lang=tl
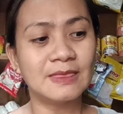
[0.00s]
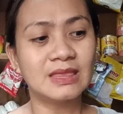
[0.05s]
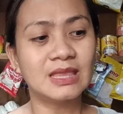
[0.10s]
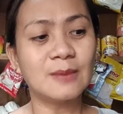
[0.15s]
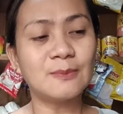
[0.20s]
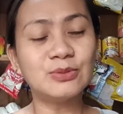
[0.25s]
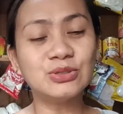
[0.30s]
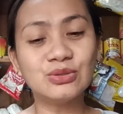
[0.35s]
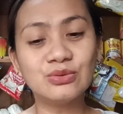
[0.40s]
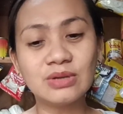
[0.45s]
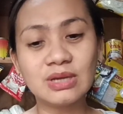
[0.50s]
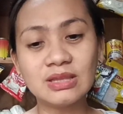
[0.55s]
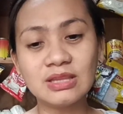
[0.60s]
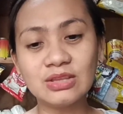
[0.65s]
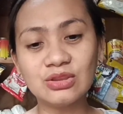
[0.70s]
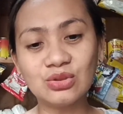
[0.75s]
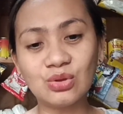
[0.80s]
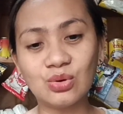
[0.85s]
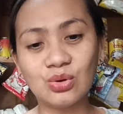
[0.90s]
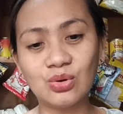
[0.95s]
Tapos yung
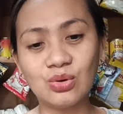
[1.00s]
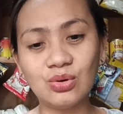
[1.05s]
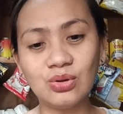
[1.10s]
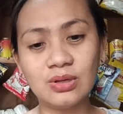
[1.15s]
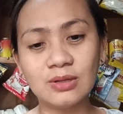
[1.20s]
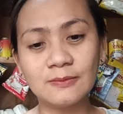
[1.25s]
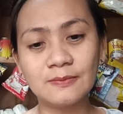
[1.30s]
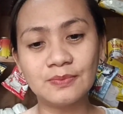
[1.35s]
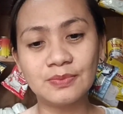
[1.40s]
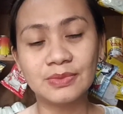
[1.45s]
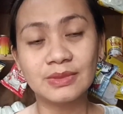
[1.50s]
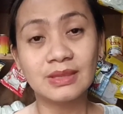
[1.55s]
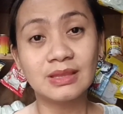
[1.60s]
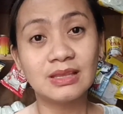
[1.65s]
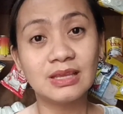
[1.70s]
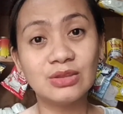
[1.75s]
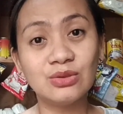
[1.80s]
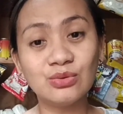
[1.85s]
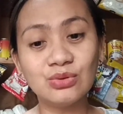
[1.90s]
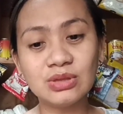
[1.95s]
ganito,
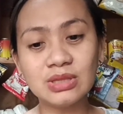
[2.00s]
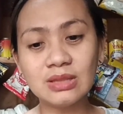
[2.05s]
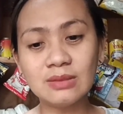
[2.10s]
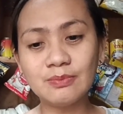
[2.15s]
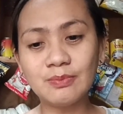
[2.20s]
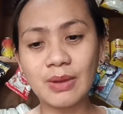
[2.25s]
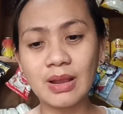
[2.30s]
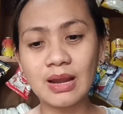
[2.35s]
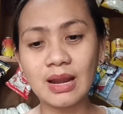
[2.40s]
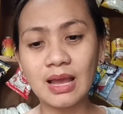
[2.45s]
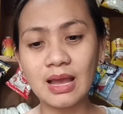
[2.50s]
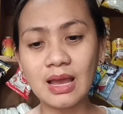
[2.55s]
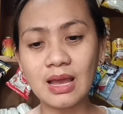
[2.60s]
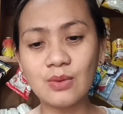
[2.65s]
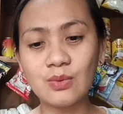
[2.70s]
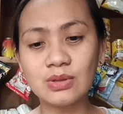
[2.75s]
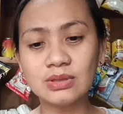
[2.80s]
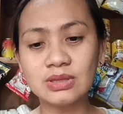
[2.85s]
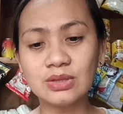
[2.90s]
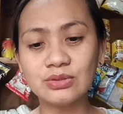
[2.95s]
ganun din
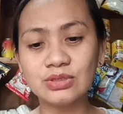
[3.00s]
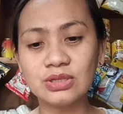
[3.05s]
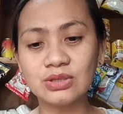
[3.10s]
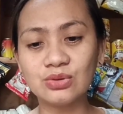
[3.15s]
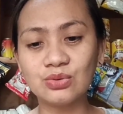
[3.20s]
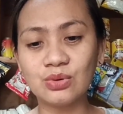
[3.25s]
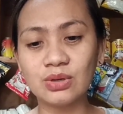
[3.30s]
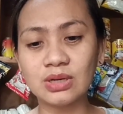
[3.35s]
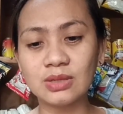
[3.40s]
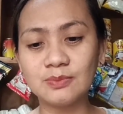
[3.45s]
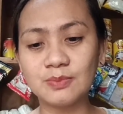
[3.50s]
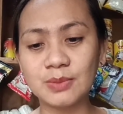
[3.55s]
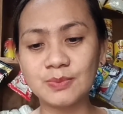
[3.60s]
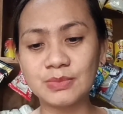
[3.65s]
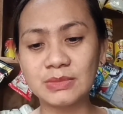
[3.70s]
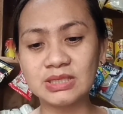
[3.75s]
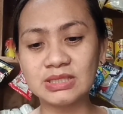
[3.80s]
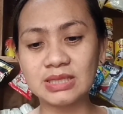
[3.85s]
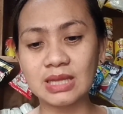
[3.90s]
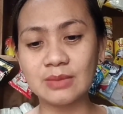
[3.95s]
pala,
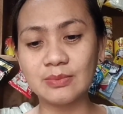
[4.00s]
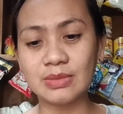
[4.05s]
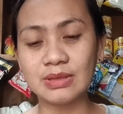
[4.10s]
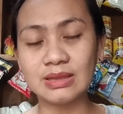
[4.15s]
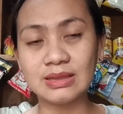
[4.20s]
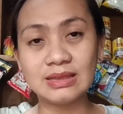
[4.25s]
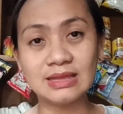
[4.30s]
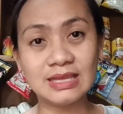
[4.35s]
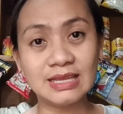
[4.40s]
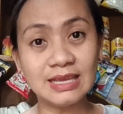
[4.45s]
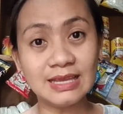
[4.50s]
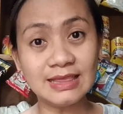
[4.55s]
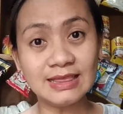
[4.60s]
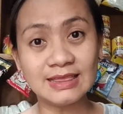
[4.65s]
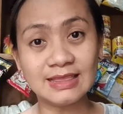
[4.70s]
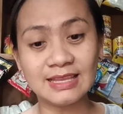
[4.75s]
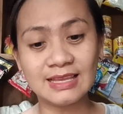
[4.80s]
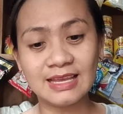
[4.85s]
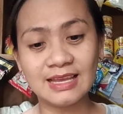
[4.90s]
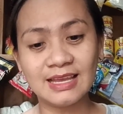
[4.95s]
1,257
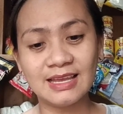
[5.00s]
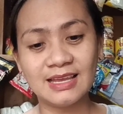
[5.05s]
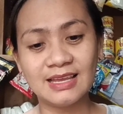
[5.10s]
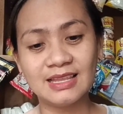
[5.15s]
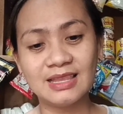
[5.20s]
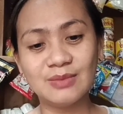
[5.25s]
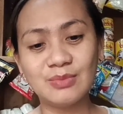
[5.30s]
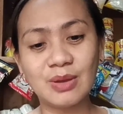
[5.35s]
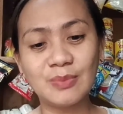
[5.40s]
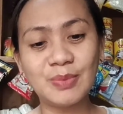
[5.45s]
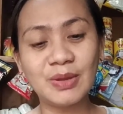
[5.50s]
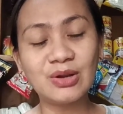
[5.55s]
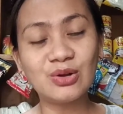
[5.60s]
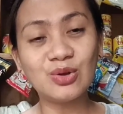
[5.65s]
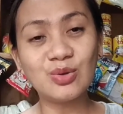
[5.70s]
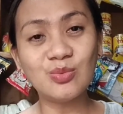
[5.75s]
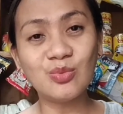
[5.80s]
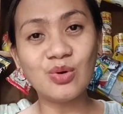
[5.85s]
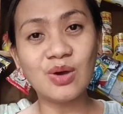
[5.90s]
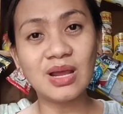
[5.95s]
din. Diba? Pero
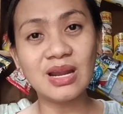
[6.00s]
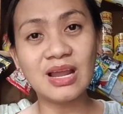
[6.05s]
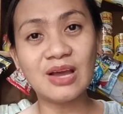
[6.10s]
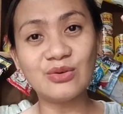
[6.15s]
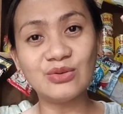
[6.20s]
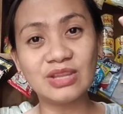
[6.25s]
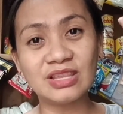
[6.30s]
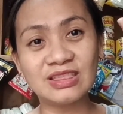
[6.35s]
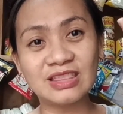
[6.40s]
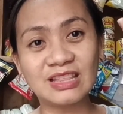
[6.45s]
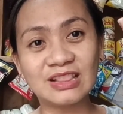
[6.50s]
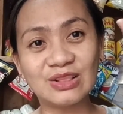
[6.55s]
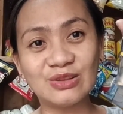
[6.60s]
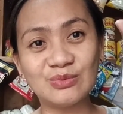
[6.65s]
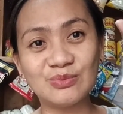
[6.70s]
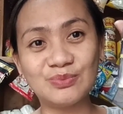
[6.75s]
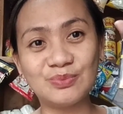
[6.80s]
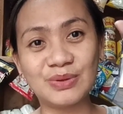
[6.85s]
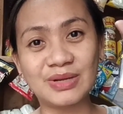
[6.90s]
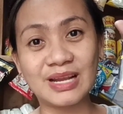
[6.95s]
kumuha lang ako ng
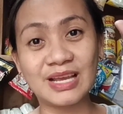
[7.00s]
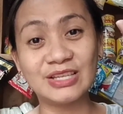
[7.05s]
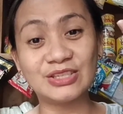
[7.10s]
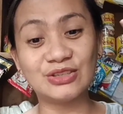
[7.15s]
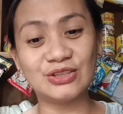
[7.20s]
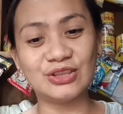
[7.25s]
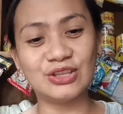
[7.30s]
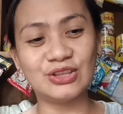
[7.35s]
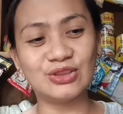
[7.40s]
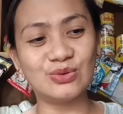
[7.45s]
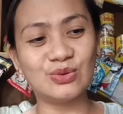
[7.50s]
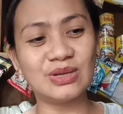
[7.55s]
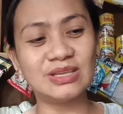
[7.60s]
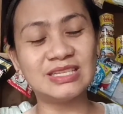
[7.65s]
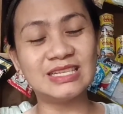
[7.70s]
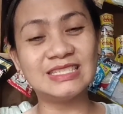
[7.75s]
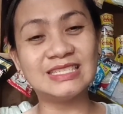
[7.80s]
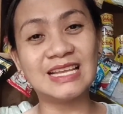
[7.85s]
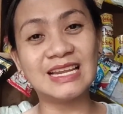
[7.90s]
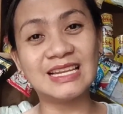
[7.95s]
tatlong piraso nito
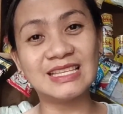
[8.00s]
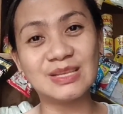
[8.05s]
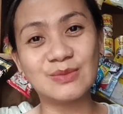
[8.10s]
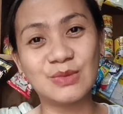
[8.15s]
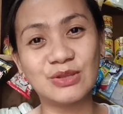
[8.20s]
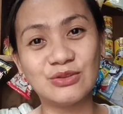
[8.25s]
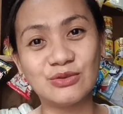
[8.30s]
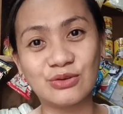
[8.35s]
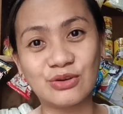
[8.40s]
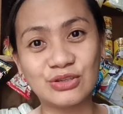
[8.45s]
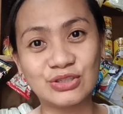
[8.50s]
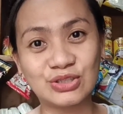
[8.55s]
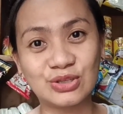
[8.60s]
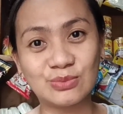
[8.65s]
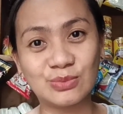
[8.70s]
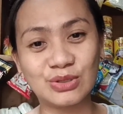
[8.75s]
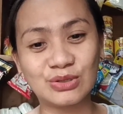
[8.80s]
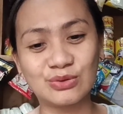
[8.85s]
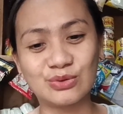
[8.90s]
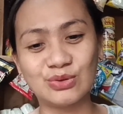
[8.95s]
kasi isa lang naman yung
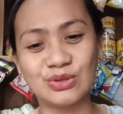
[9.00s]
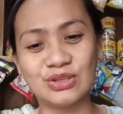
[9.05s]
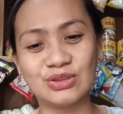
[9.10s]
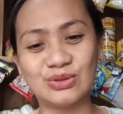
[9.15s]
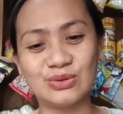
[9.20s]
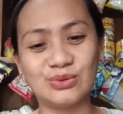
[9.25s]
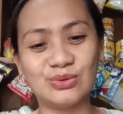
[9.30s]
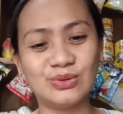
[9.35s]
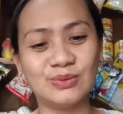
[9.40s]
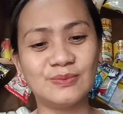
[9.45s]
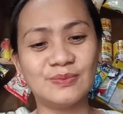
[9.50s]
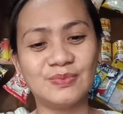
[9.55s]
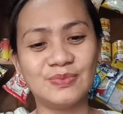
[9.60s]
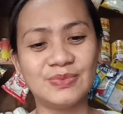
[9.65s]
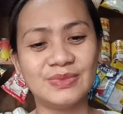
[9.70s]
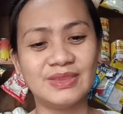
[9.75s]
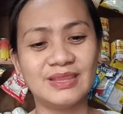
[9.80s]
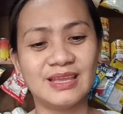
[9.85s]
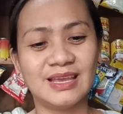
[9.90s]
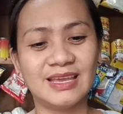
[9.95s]
customer ko nito.
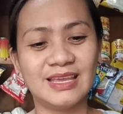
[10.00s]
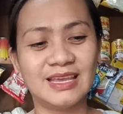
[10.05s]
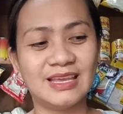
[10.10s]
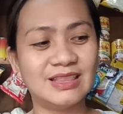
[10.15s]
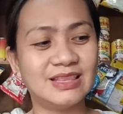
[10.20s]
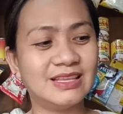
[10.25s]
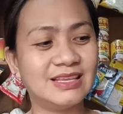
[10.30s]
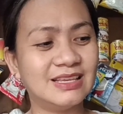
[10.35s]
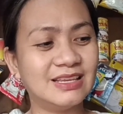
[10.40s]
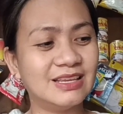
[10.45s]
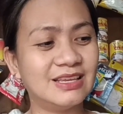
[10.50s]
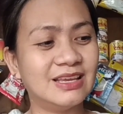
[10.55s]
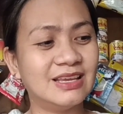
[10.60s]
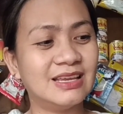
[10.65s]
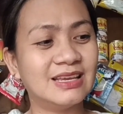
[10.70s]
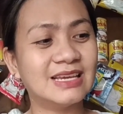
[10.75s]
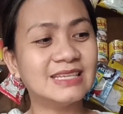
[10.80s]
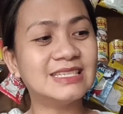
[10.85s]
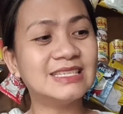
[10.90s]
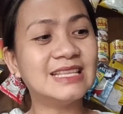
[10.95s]
Ayan.
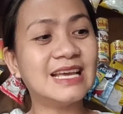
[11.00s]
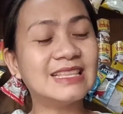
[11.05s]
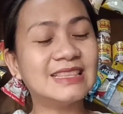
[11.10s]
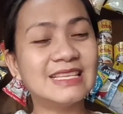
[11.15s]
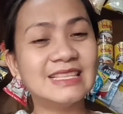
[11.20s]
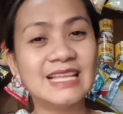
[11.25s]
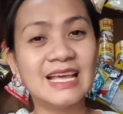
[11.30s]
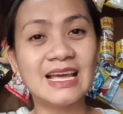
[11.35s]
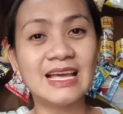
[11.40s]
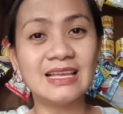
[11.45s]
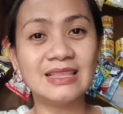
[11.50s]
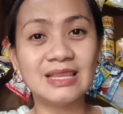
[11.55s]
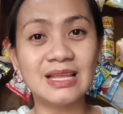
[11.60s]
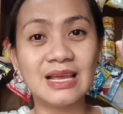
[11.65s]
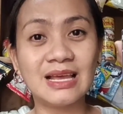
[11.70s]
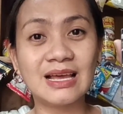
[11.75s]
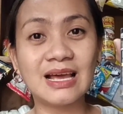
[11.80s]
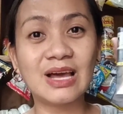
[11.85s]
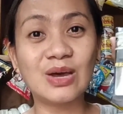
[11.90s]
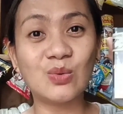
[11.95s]
Kasi dati nah
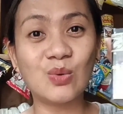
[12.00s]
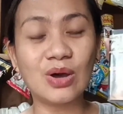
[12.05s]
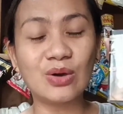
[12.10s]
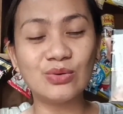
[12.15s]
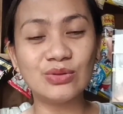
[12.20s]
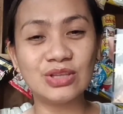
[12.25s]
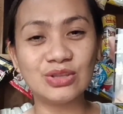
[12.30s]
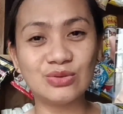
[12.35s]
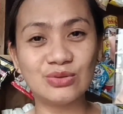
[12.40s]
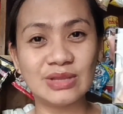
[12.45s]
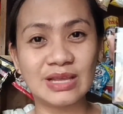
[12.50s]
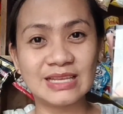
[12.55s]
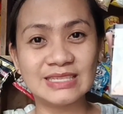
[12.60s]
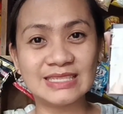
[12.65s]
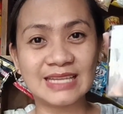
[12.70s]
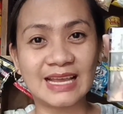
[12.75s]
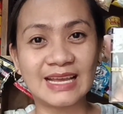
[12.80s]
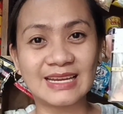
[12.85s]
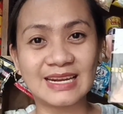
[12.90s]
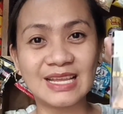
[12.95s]
nakakakuha ko nito ng
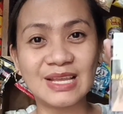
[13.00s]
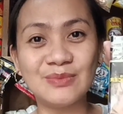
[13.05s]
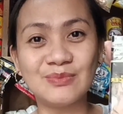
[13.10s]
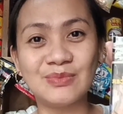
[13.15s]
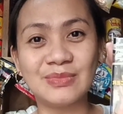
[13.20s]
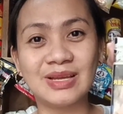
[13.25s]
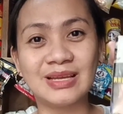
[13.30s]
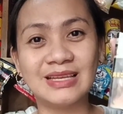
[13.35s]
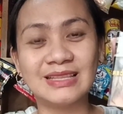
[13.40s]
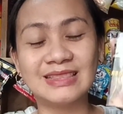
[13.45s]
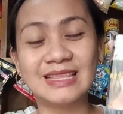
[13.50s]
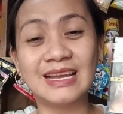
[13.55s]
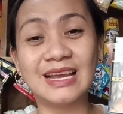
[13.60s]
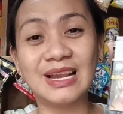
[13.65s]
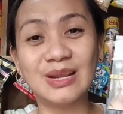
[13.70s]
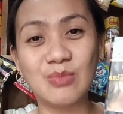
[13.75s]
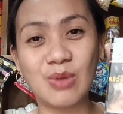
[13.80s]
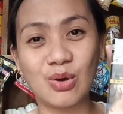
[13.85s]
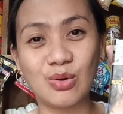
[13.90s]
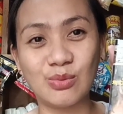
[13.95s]
isang rim.
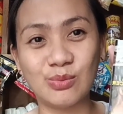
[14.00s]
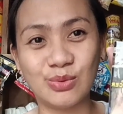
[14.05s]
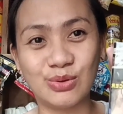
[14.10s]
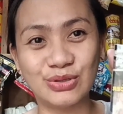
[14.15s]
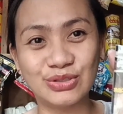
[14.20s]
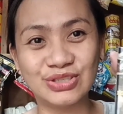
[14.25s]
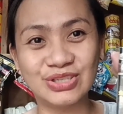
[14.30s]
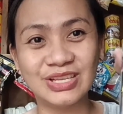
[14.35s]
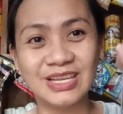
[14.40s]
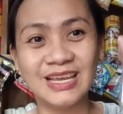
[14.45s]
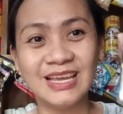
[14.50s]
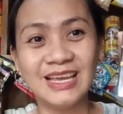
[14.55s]
Tagal maubos.